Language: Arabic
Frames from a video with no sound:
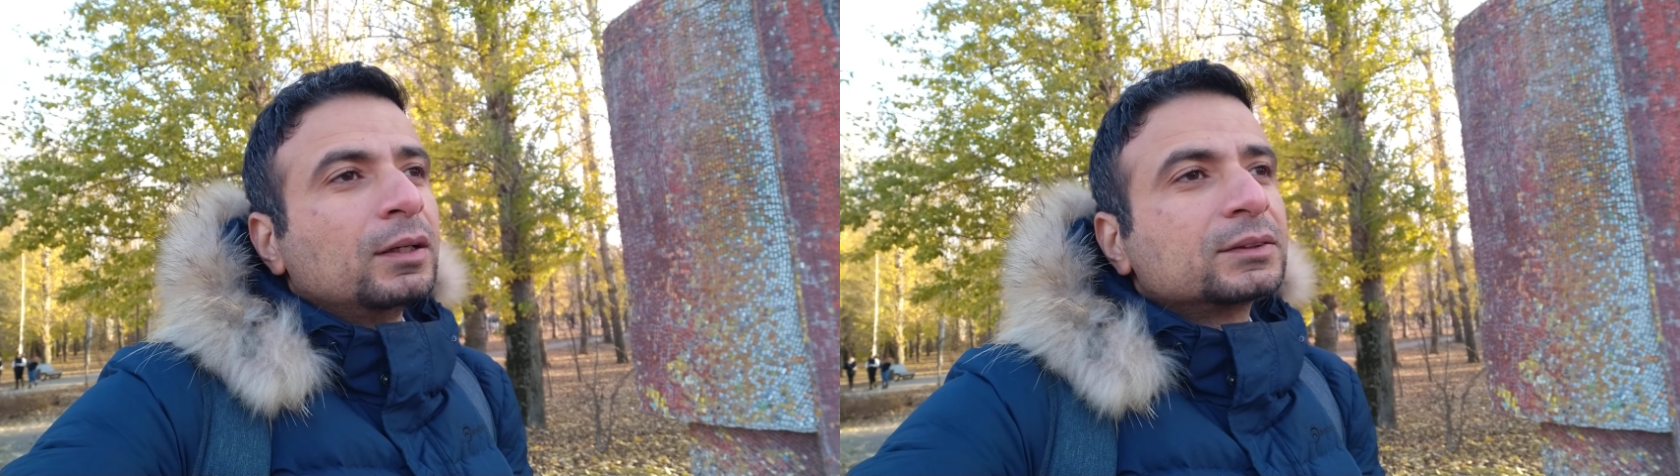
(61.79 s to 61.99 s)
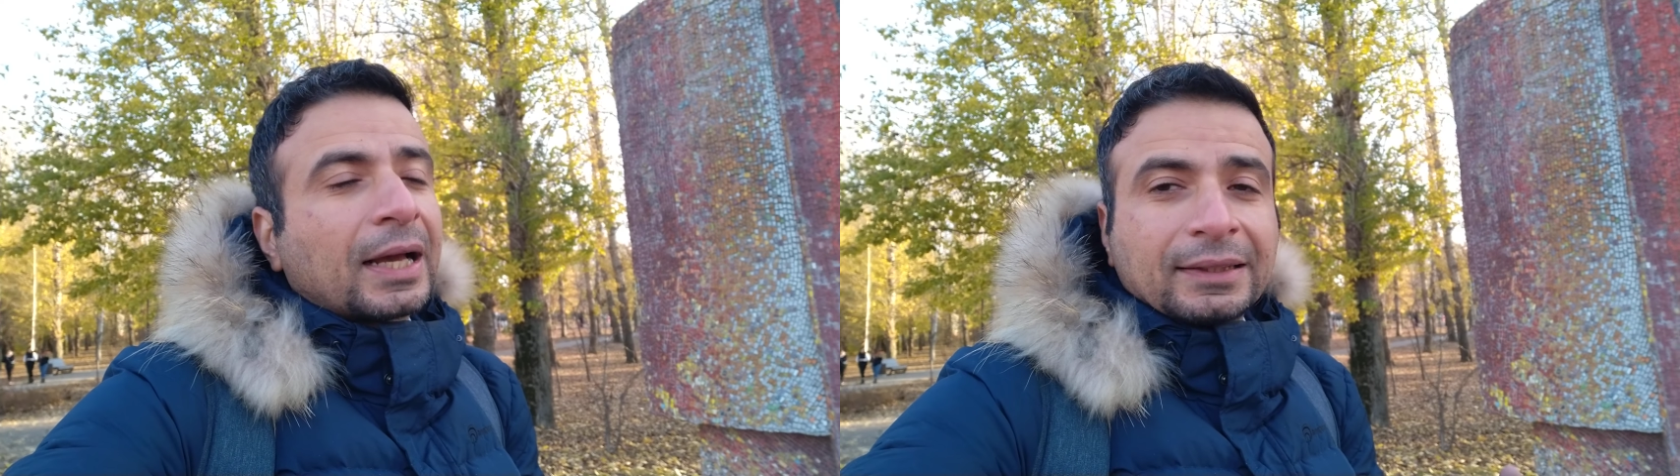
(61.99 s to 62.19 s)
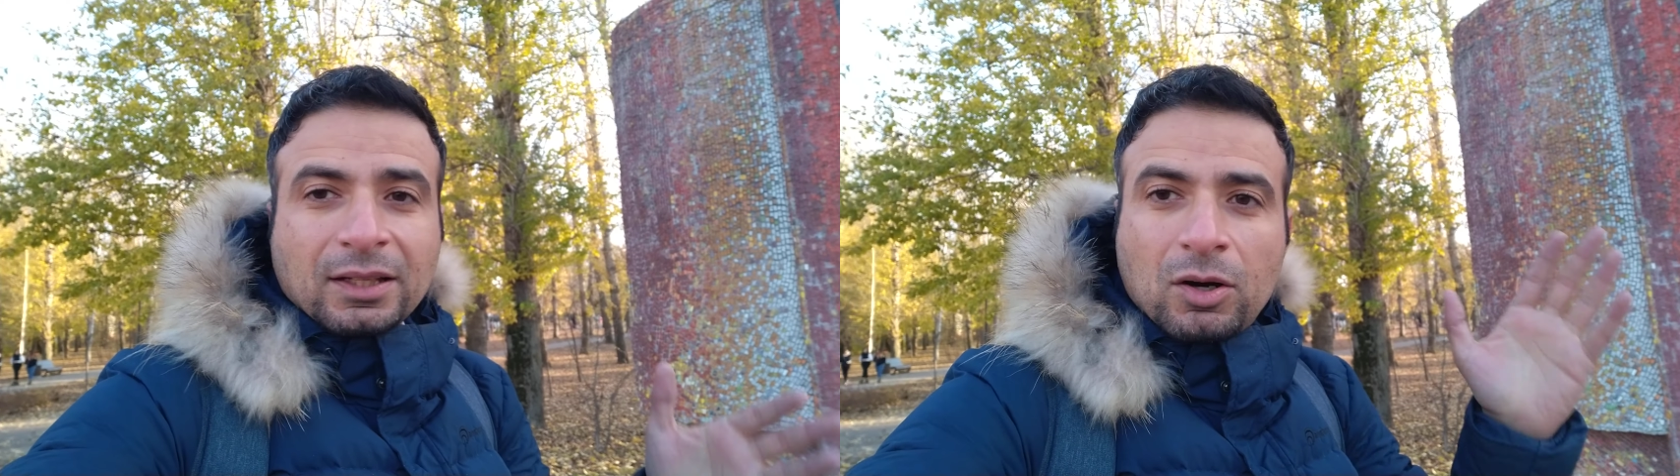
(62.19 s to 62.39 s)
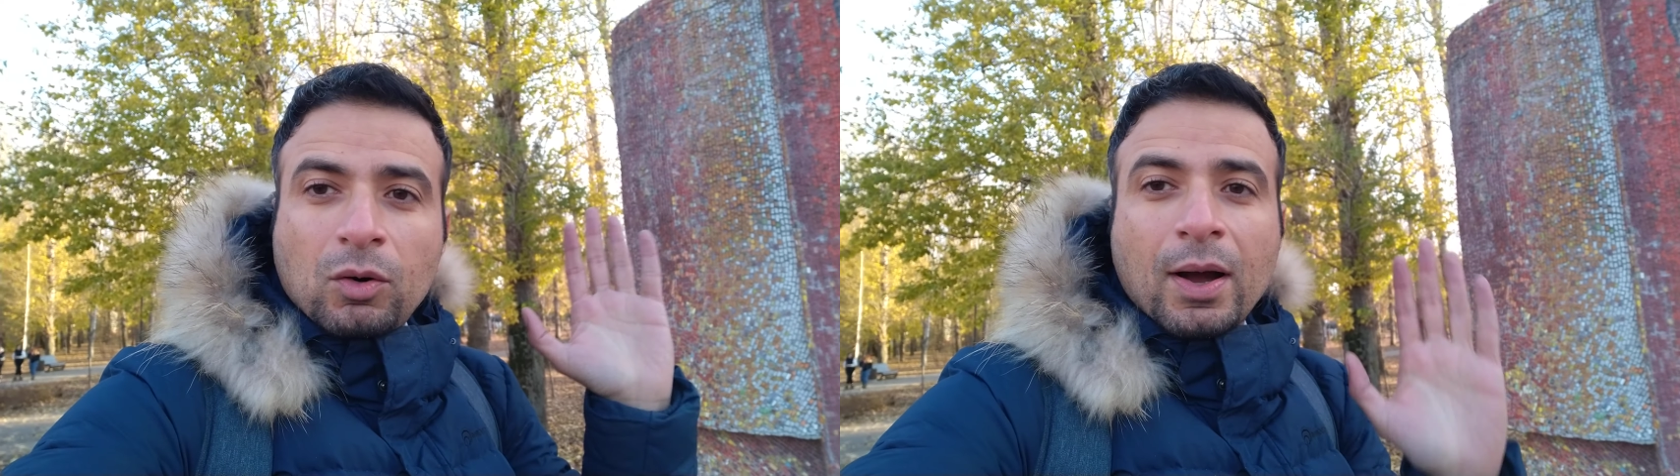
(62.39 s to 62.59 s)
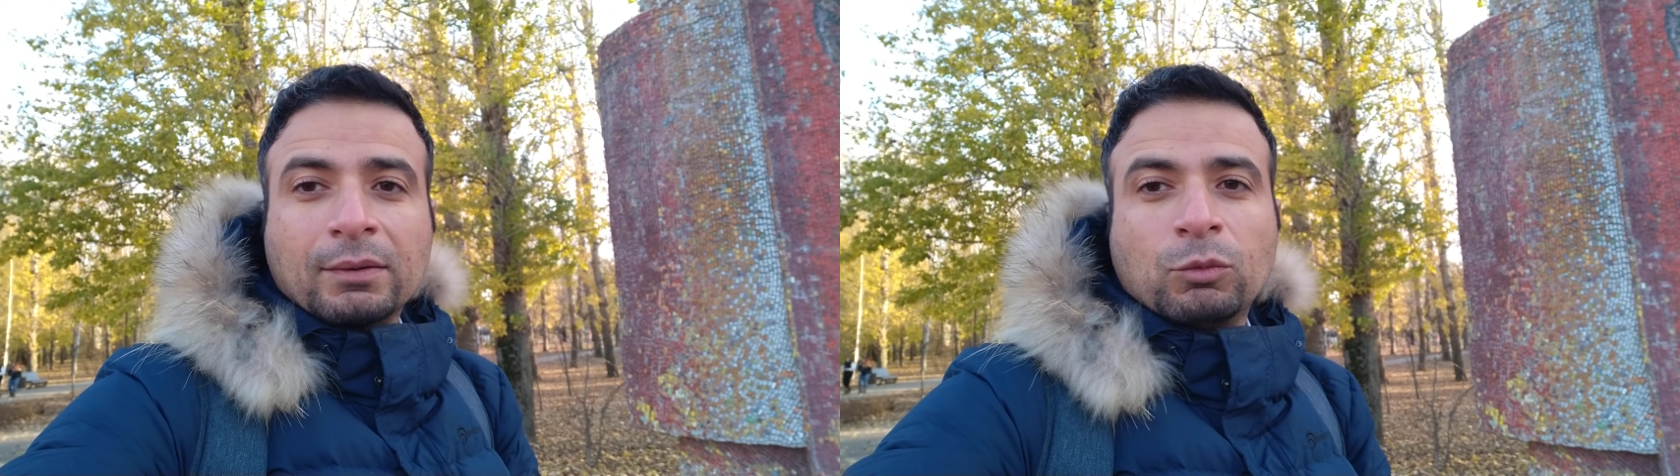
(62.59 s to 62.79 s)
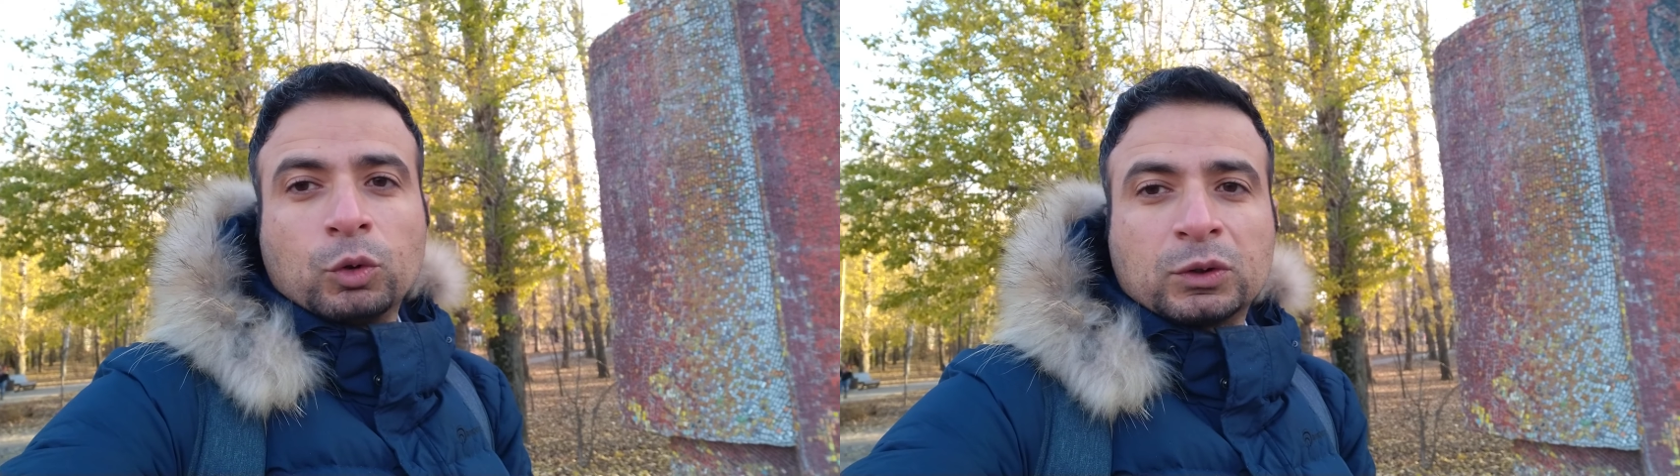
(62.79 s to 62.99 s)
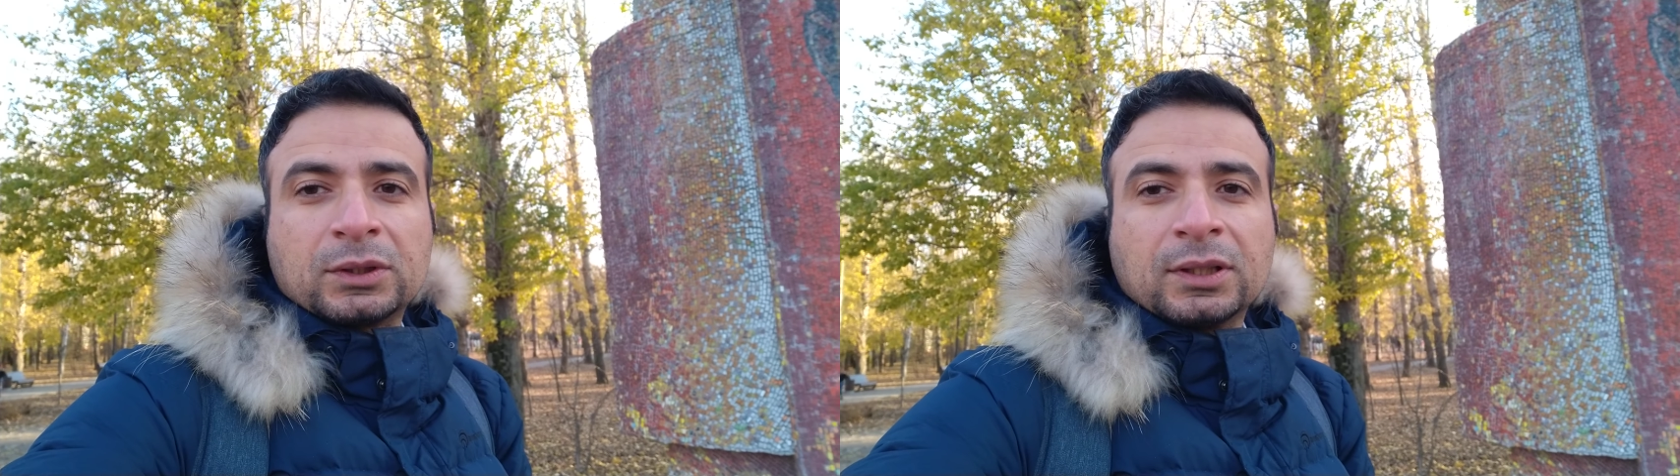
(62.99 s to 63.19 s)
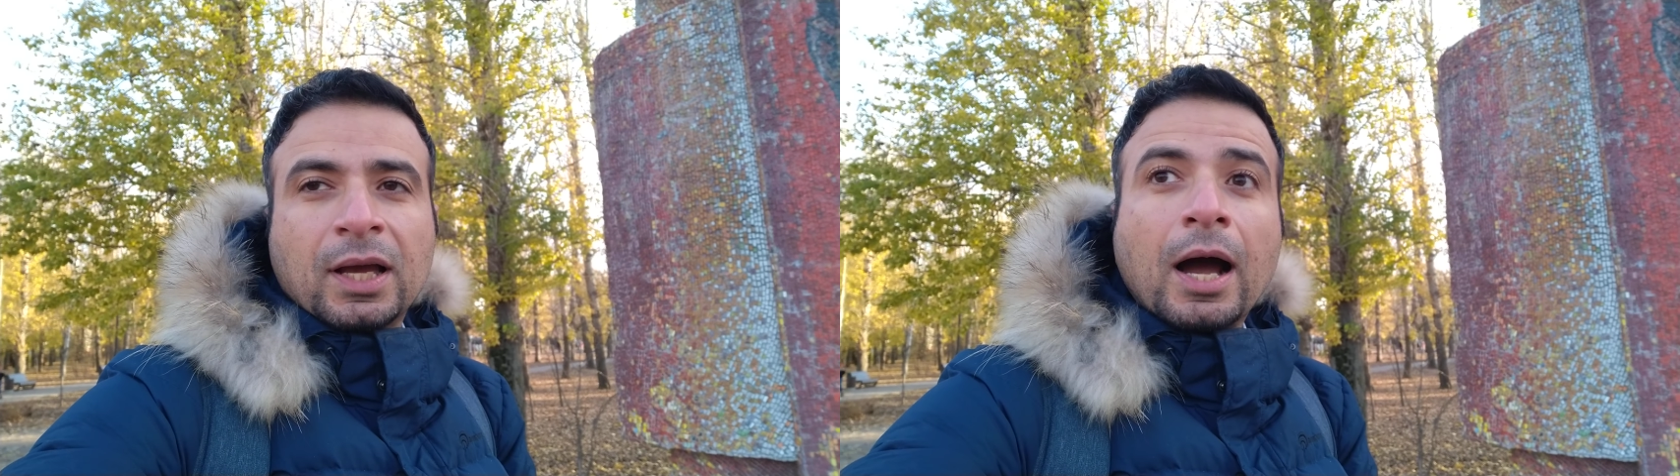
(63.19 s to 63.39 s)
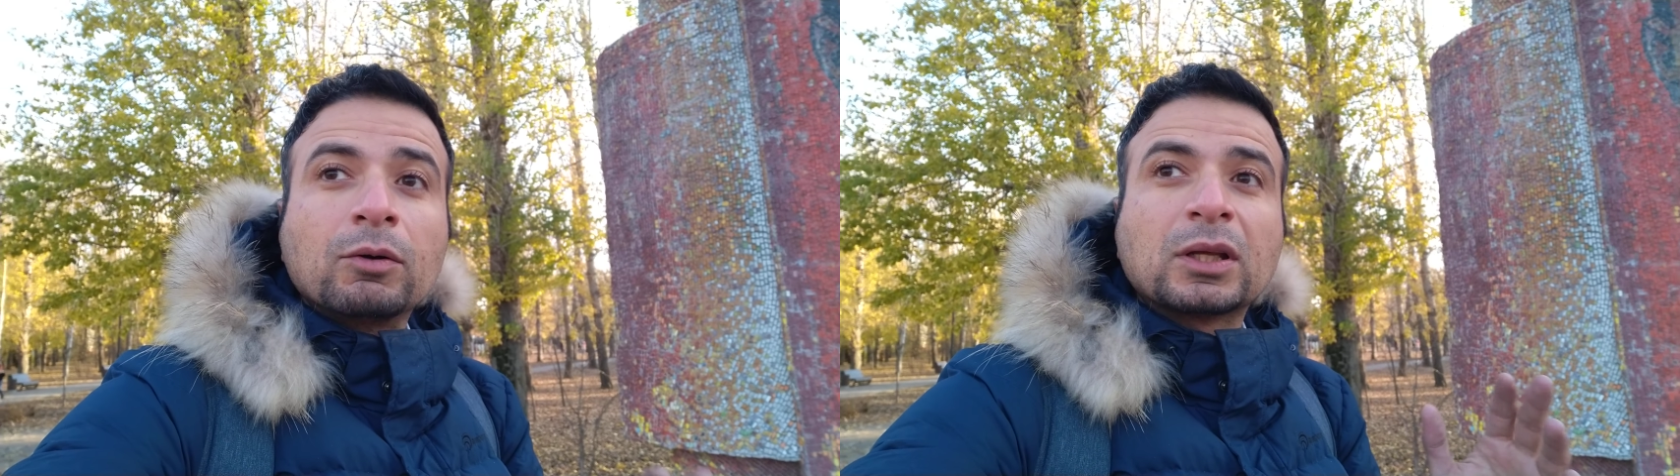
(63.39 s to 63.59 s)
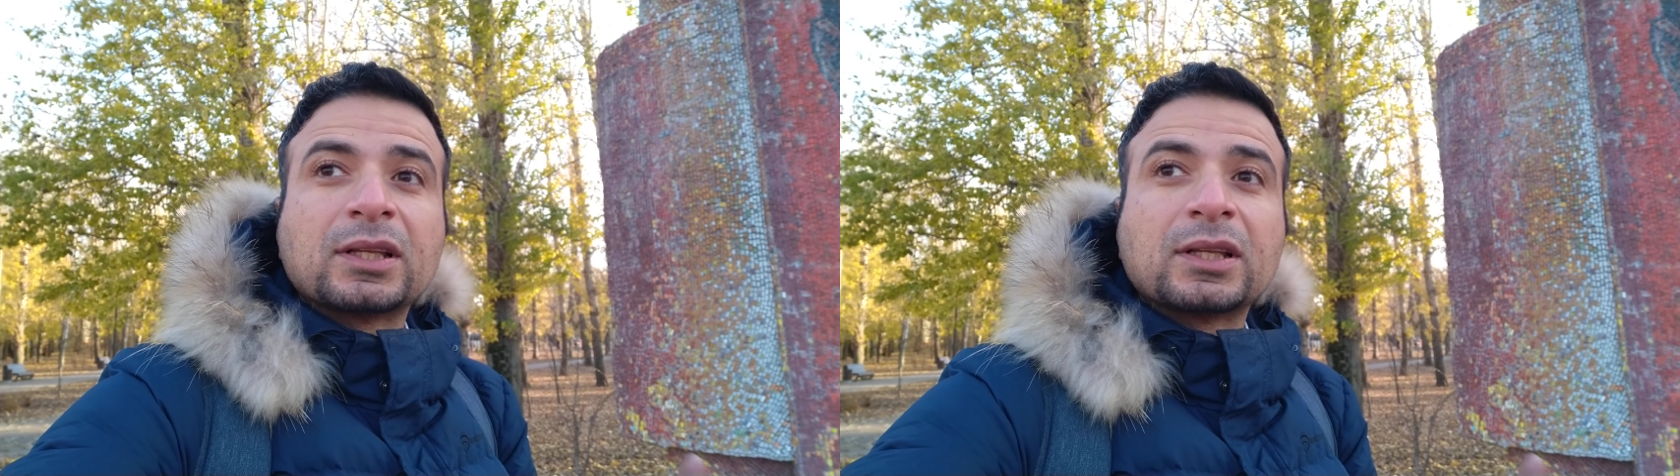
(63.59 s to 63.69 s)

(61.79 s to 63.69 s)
ساعتها هو هيموت او